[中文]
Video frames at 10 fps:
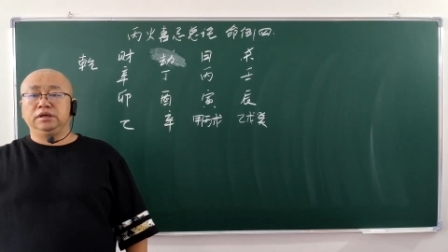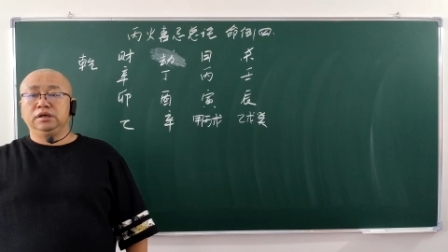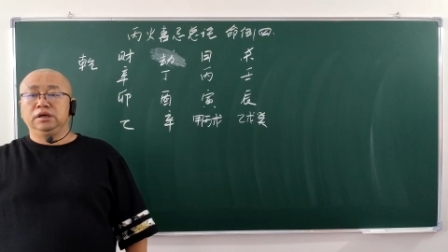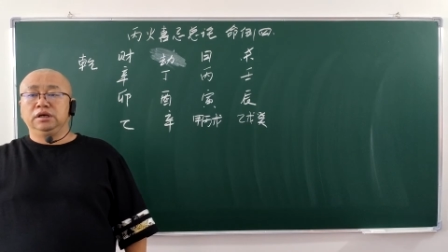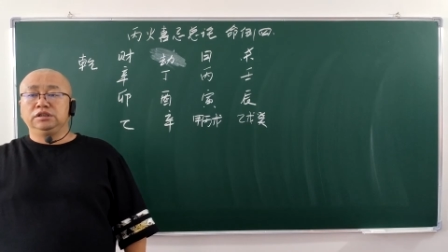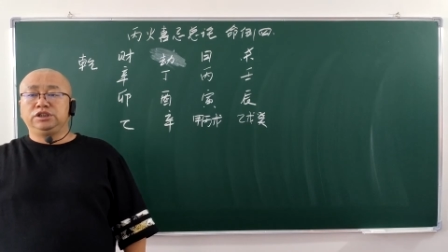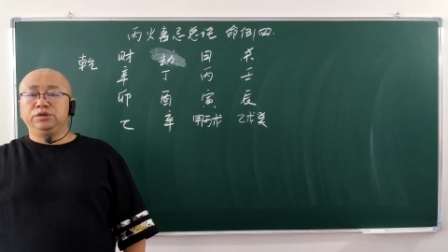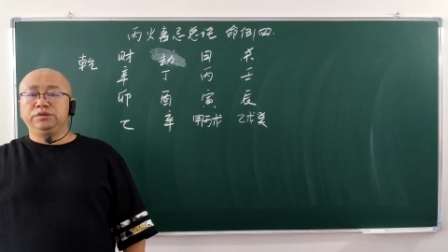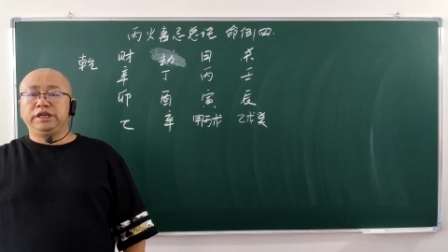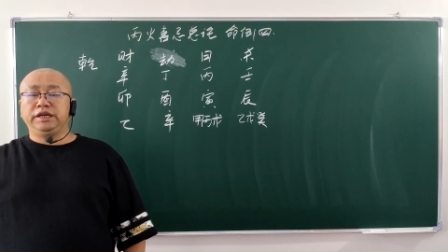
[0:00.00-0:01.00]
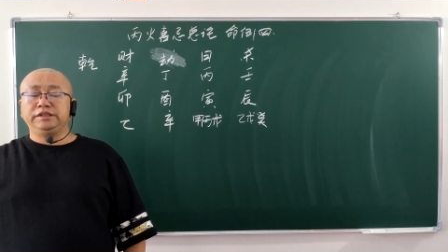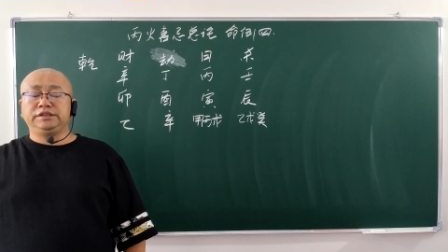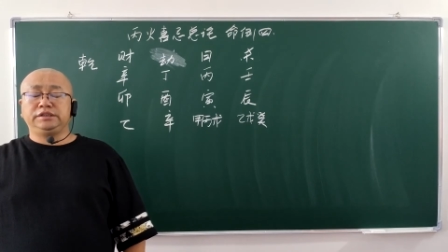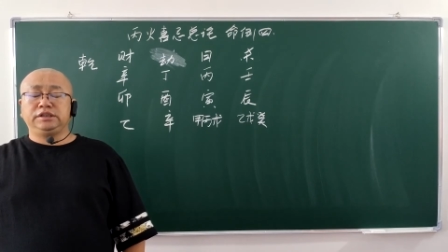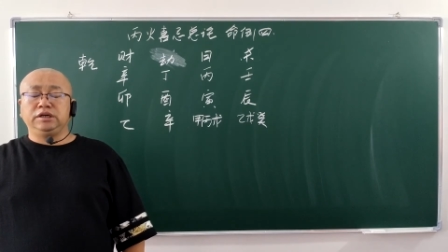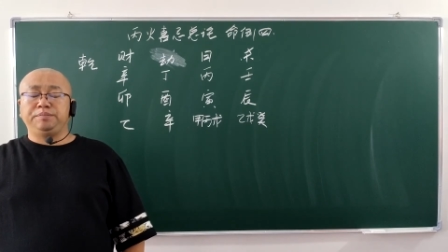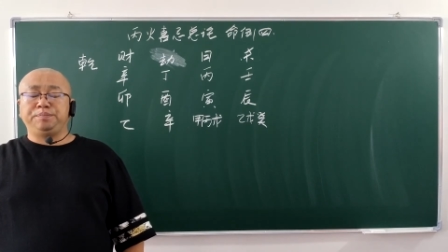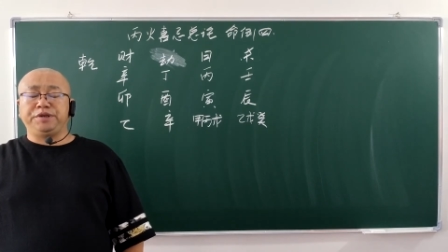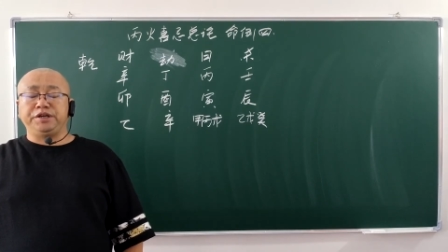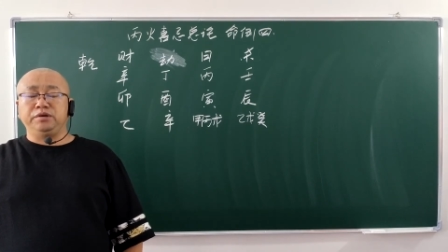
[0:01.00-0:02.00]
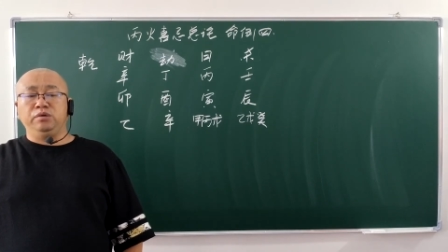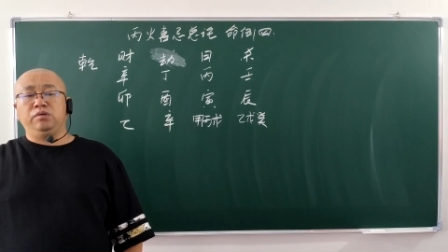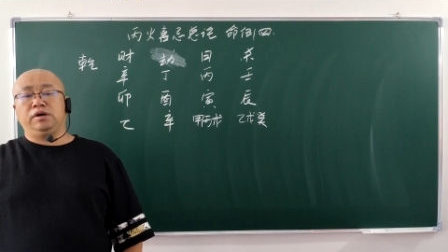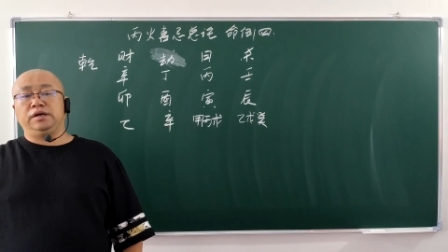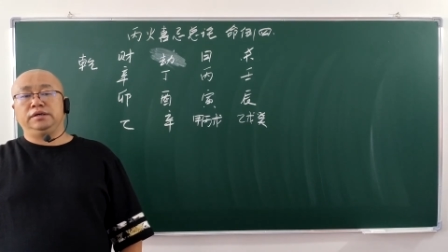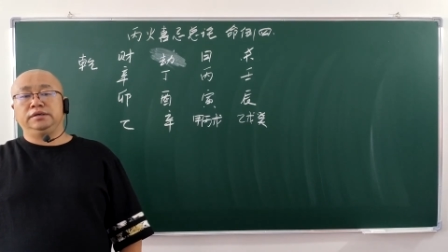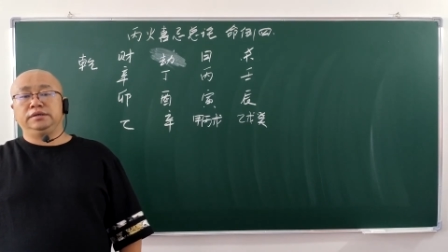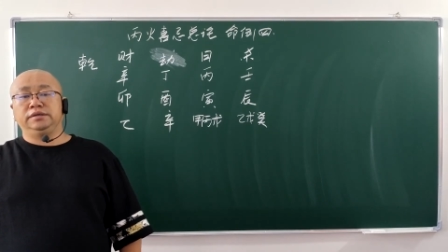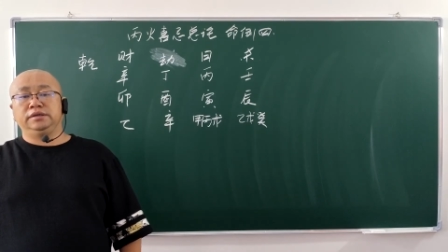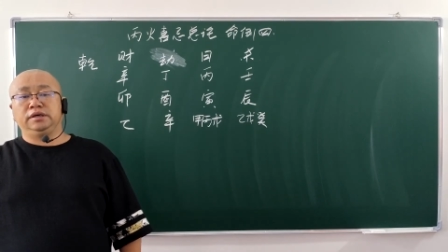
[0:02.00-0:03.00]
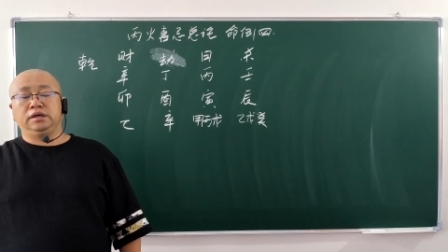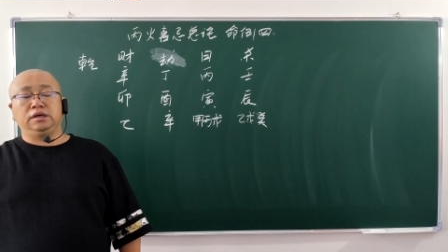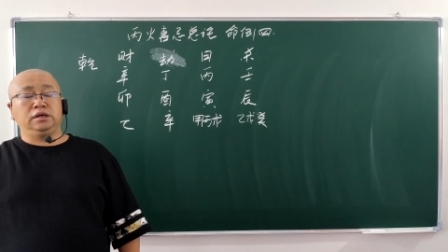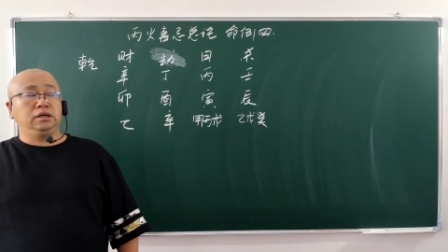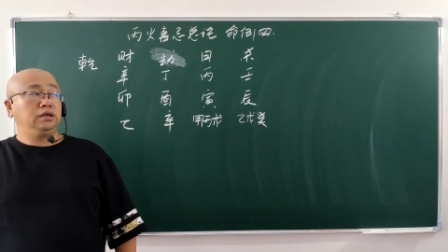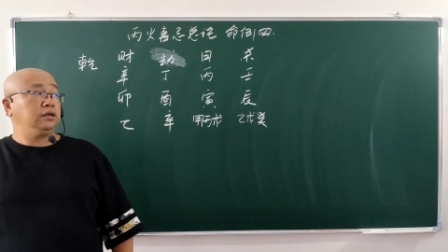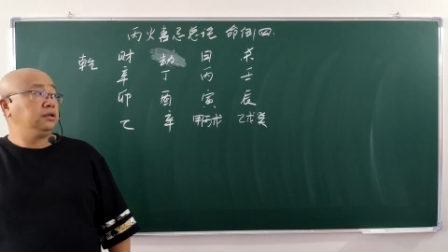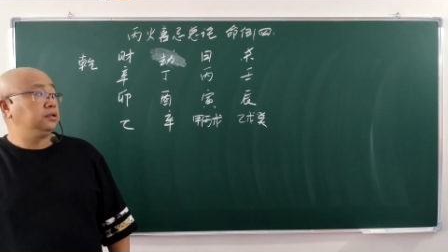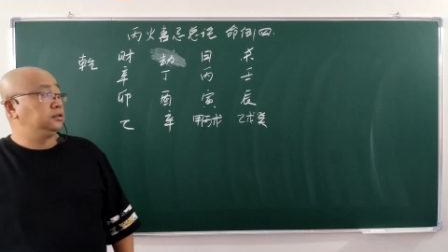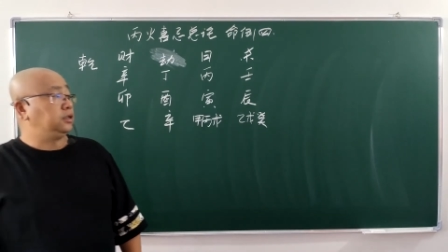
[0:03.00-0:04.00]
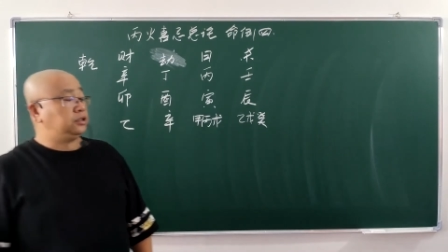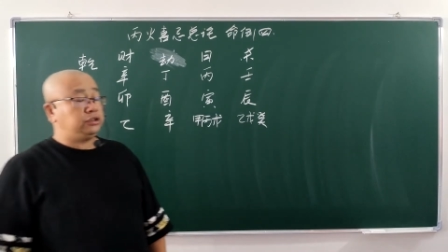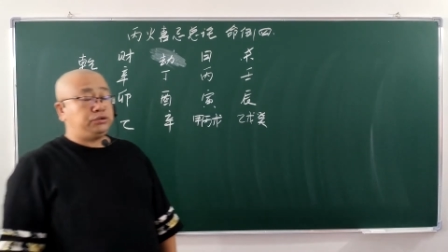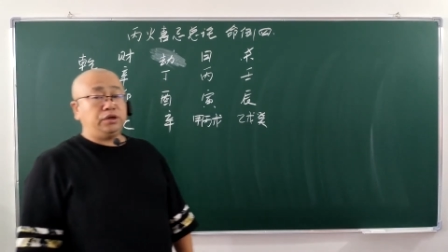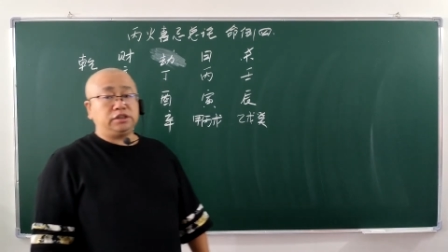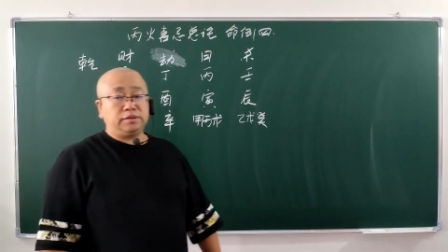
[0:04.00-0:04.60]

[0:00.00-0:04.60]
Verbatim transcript: 秋天的丙火啊，到底需要什么呢？